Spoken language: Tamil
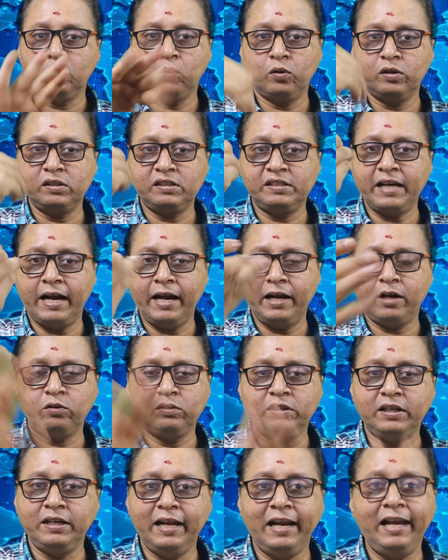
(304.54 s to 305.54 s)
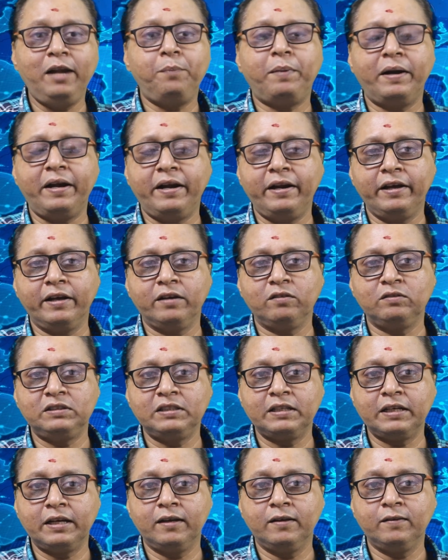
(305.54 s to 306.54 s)
ஒரு சேட்டை வந்து டெலீட் பண்ணுறீங்கன்னு
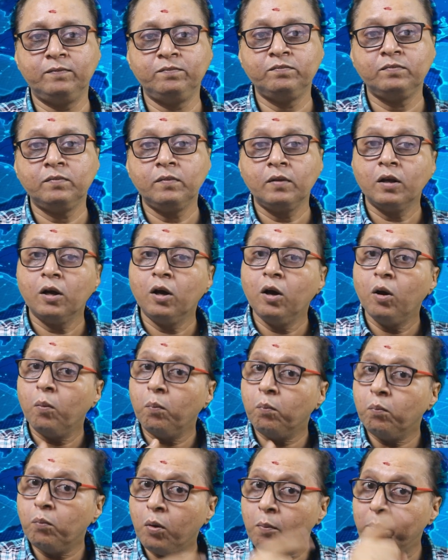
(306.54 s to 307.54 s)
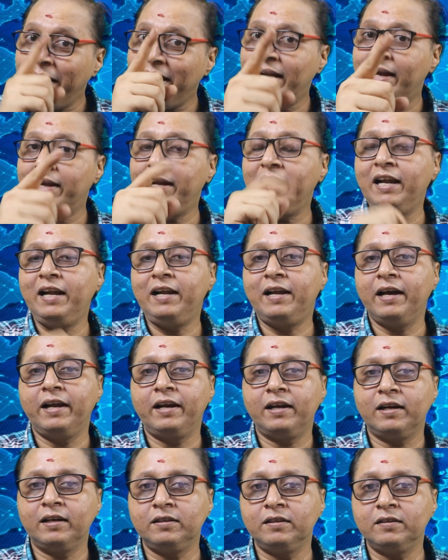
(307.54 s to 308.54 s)
வச்சுங்க மொபைலில் டெலீட்
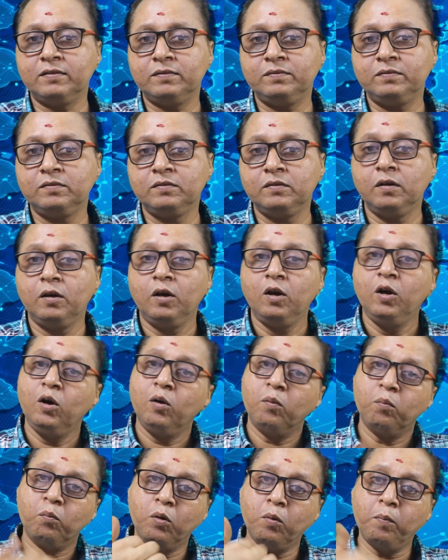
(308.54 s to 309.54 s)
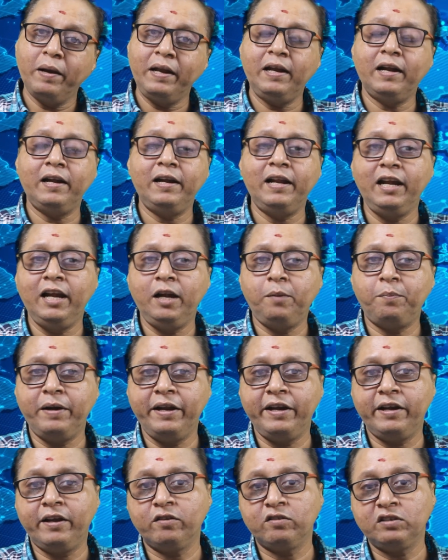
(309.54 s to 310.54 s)
ஆகிருக்காது மொபைலில் டெலீட்
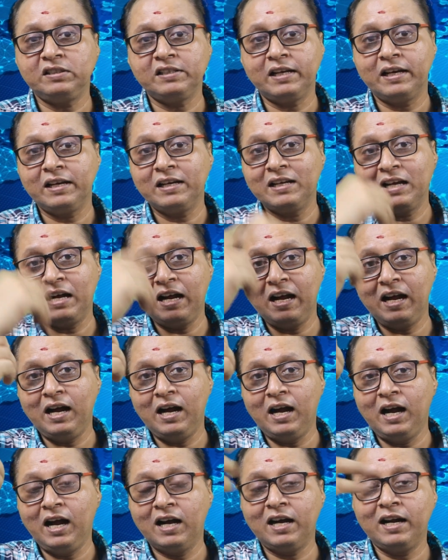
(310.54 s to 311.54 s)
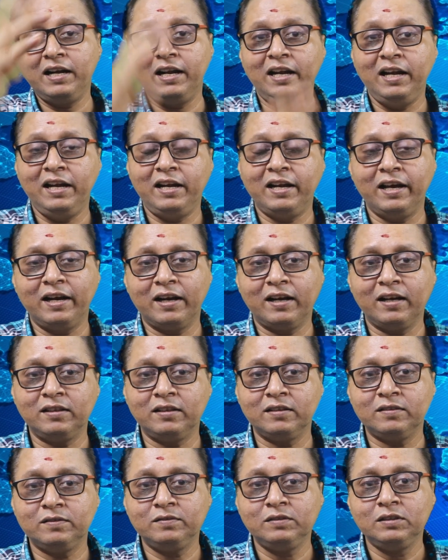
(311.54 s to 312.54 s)
பண்ணியிருக்கீங்கன்னு வச்சுங்க அங்கே டெலீட் ஆகிருக்காது
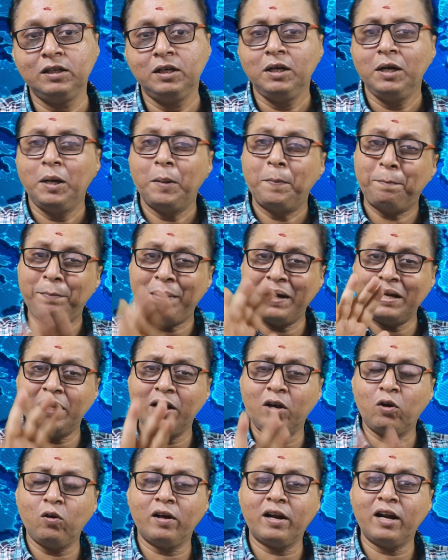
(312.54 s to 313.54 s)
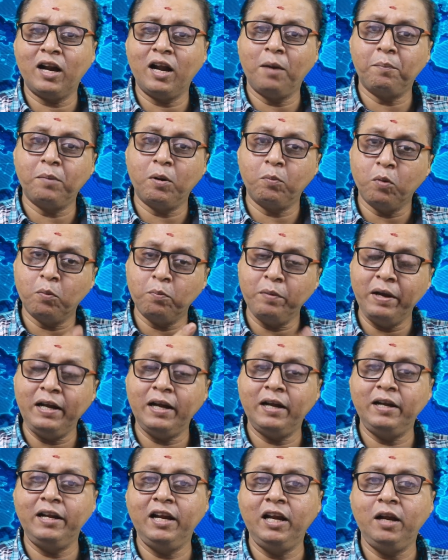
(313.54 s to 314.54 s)
பர்டிகுலராக நம்ம
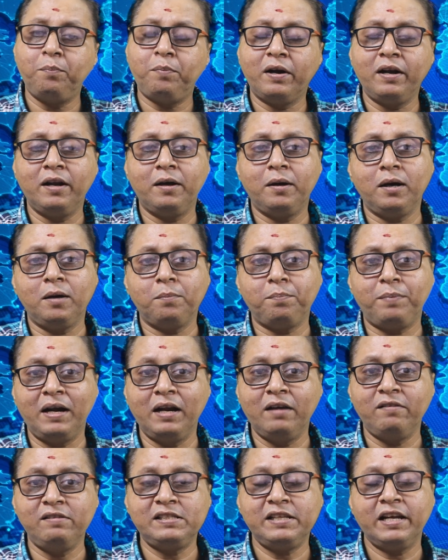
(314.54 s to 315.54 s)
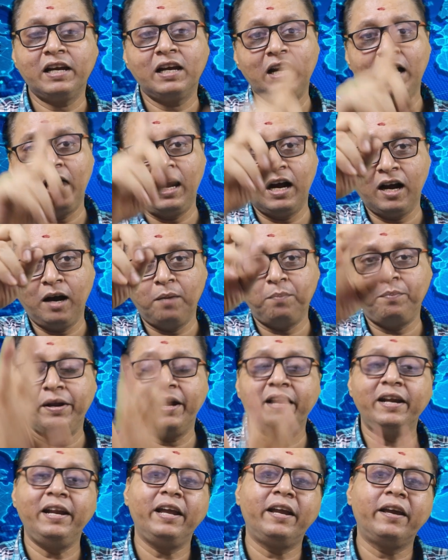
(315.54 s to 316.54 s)
மொபைலில் டெலீட் பண்ண பல விஷயங்கள் அங்கே
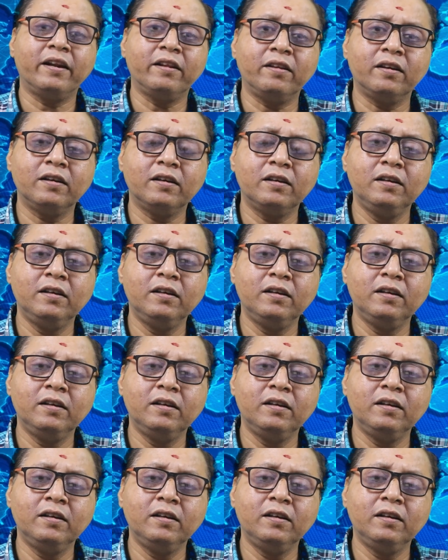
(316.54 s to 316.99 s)
அப்படியே நிற்கிறது